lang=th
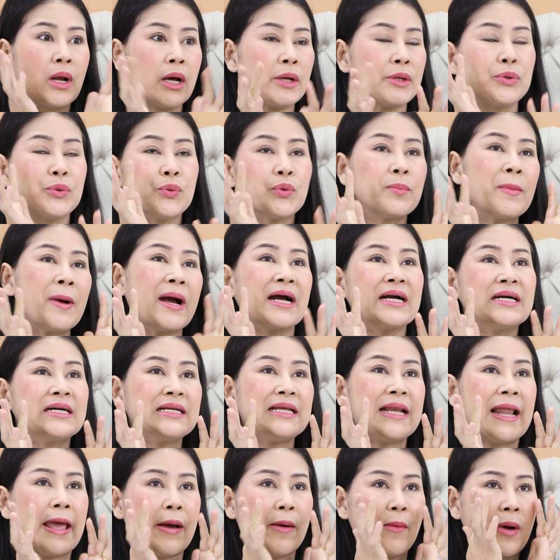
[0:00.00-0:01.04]
อายุมากขึ้
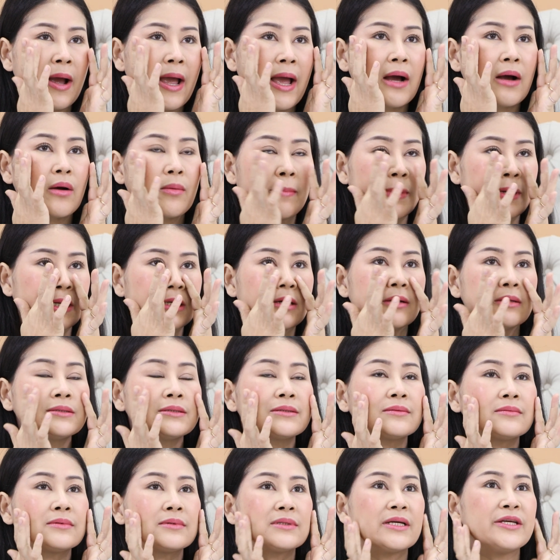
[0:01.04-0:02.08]
นแล้วอ่ะมันก็
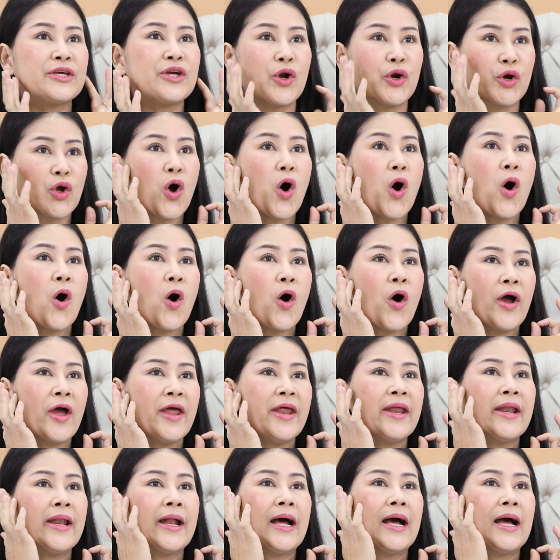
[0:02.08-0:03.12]
จะหย่อนคอย
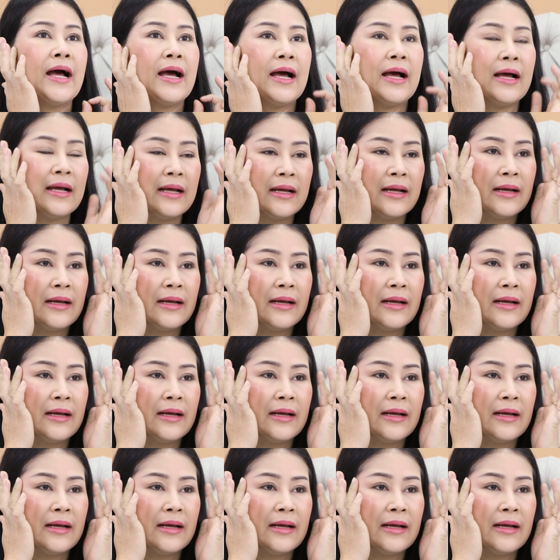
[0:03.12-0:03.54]
นะคะ